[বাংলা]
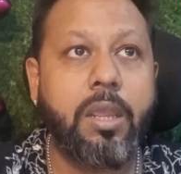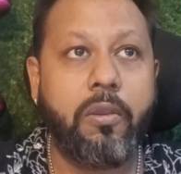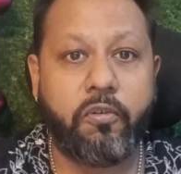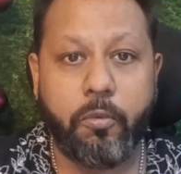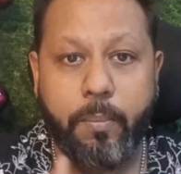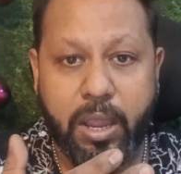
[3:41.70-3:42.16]

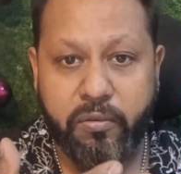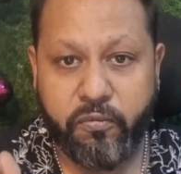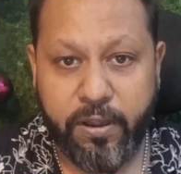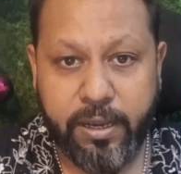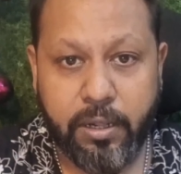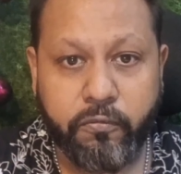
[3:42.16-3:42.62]
ইফ ইউ বাই
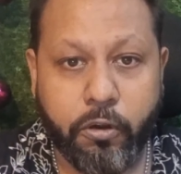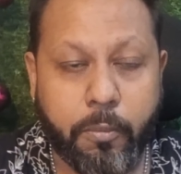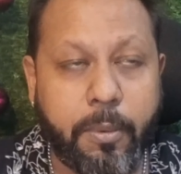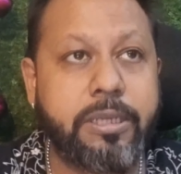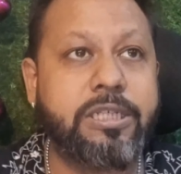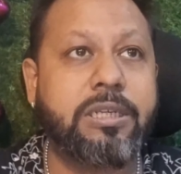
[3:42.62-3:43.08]
ফিডেল
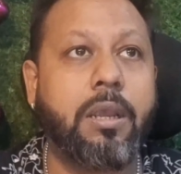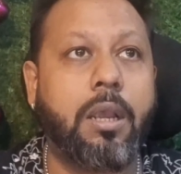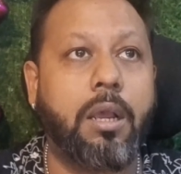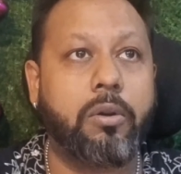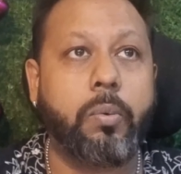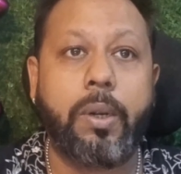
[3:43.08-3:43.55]
ফ্রম আস
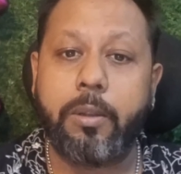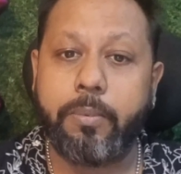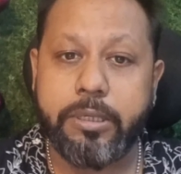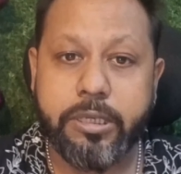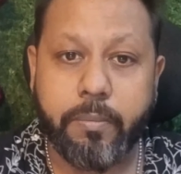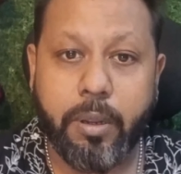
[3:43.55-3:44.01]
টোয়েন্টি
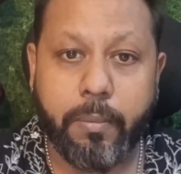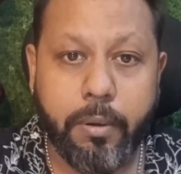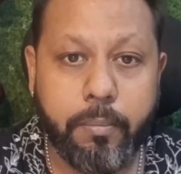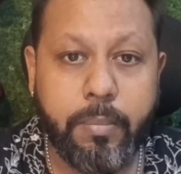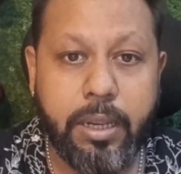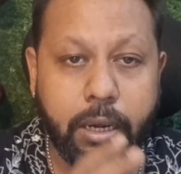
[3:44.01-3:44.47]
পার্সেন্ট
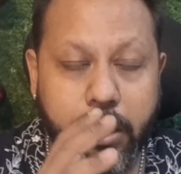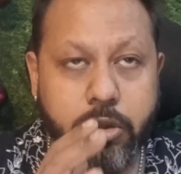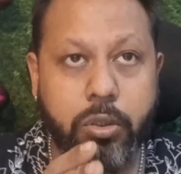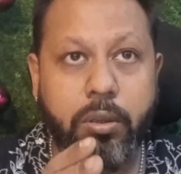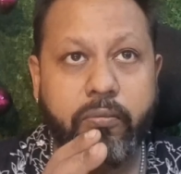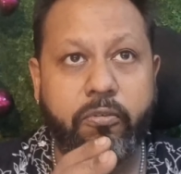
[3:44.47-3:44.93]
পাবেন মিরার
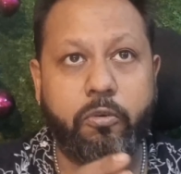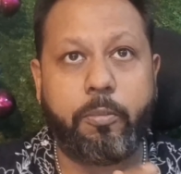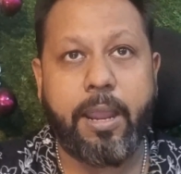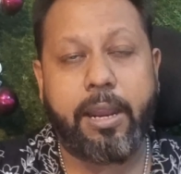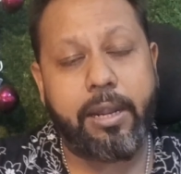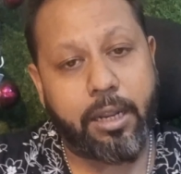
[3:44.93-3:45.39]
যদি ফুড
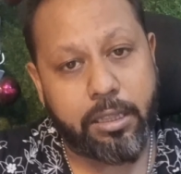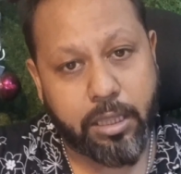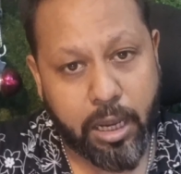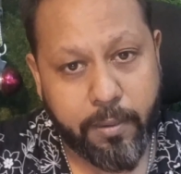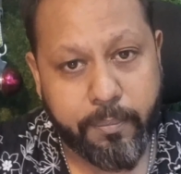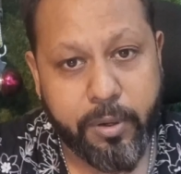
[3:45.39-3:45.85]
প্যাকেট নেন
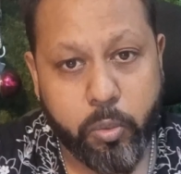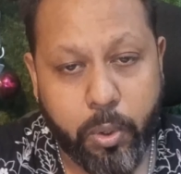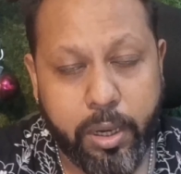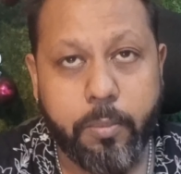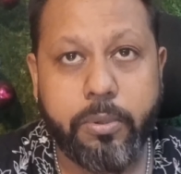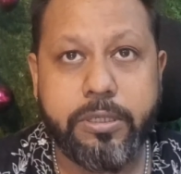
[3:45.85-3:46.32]
তাহলে আপনি
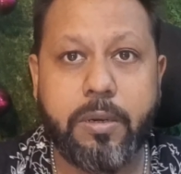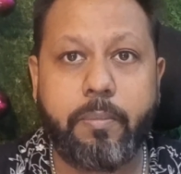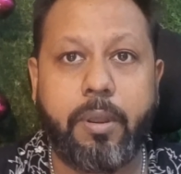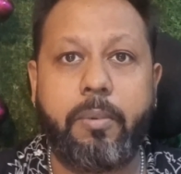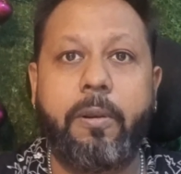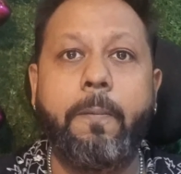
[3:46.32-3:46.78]
টোয়েন্টি পার্সেন্ট
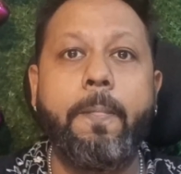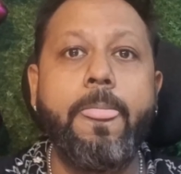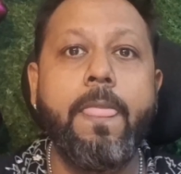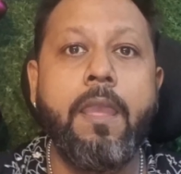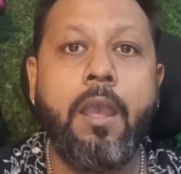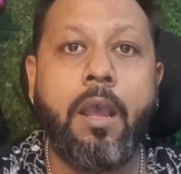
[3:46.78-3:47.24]
পাবেন
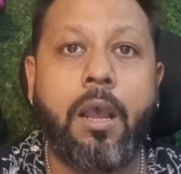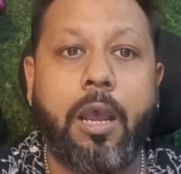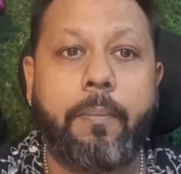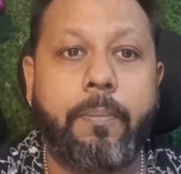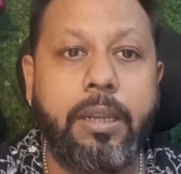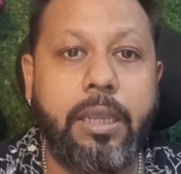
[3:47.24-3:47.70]

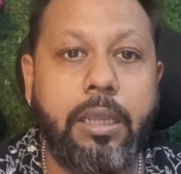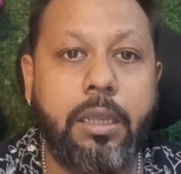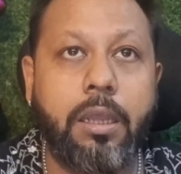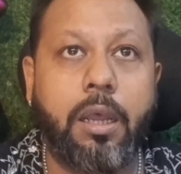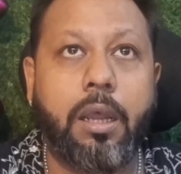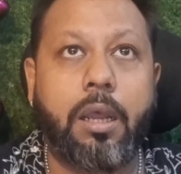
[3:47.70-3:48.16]
আপনি
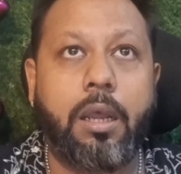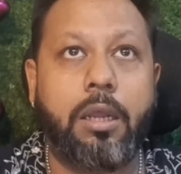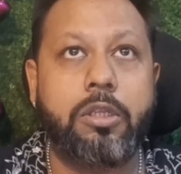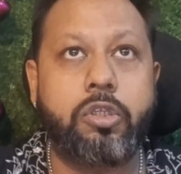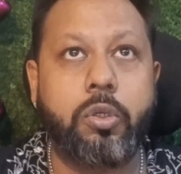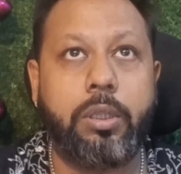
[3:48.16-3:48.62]

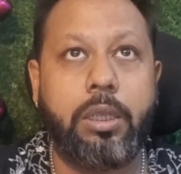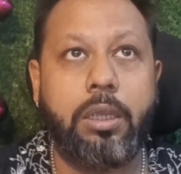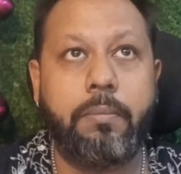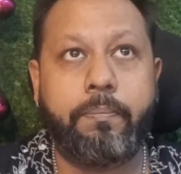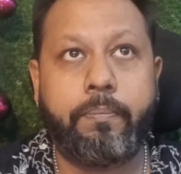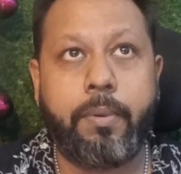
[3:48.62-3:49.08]
যদি
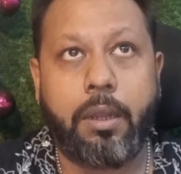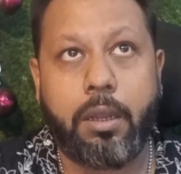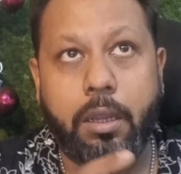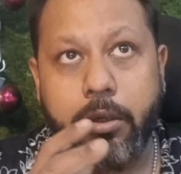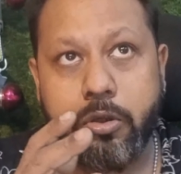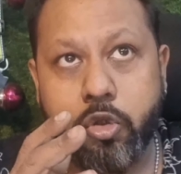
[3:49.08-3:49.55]

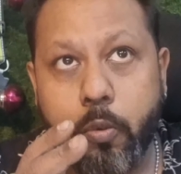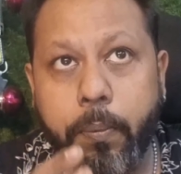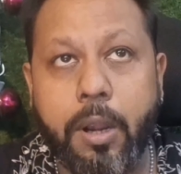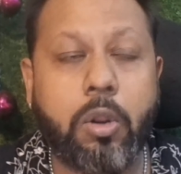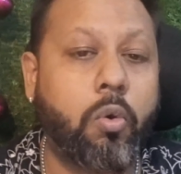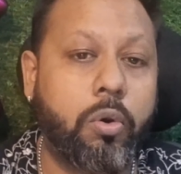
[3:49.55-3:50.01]

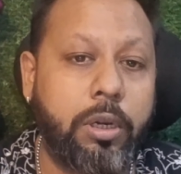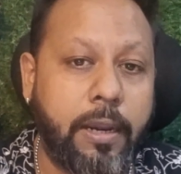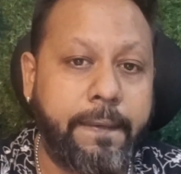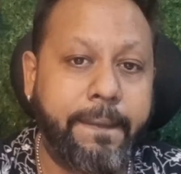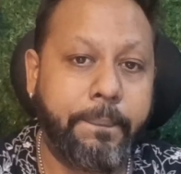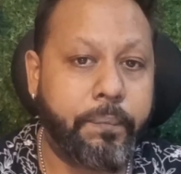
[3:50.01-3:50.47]
সুপার কোড
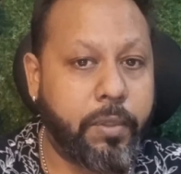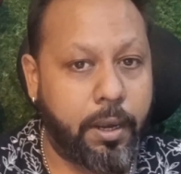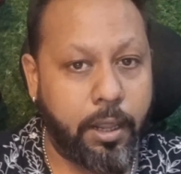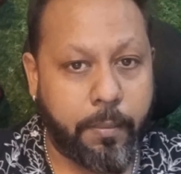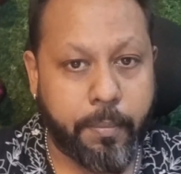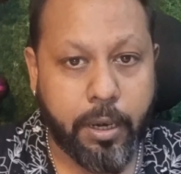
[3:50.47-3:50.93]
নেন
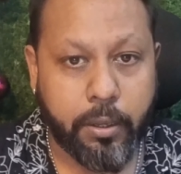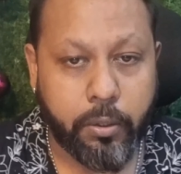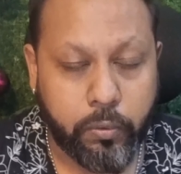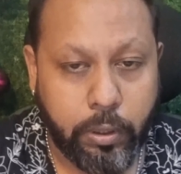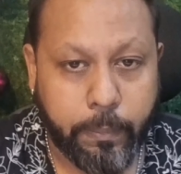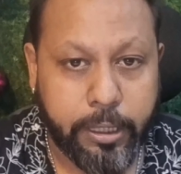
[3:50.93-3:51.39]
তাহলে আপনারা
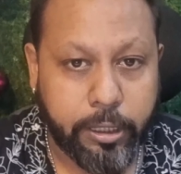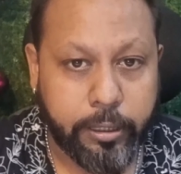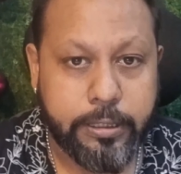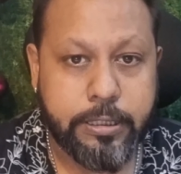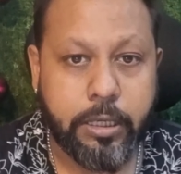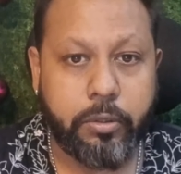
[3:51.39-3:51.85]
কিন্তু আমাদের
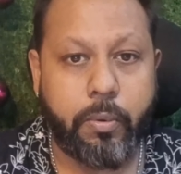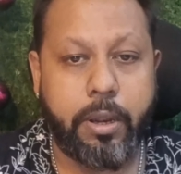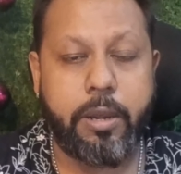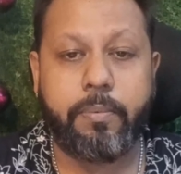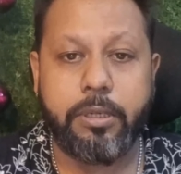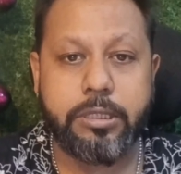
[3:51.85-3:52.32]
কাছ থেকে
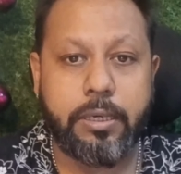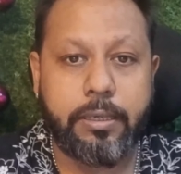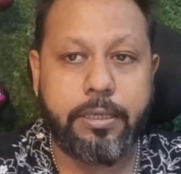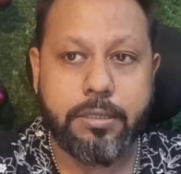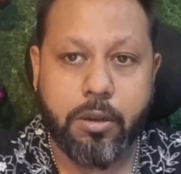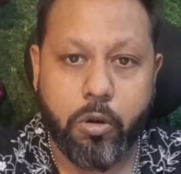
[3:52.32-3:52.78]
টোয়েন্টি পার্সেন্ট
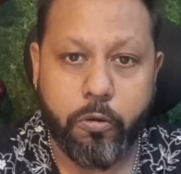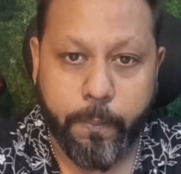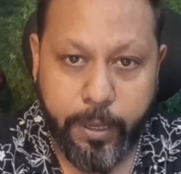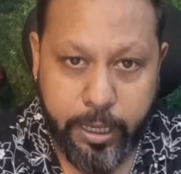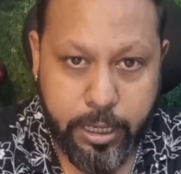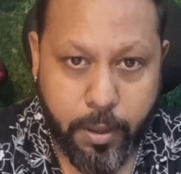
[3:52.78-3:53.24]
ডিসকাউন্ট
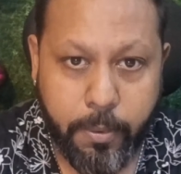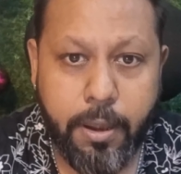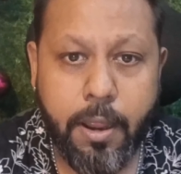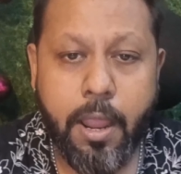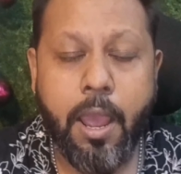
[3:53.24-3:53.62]
পেয়ে যাবেন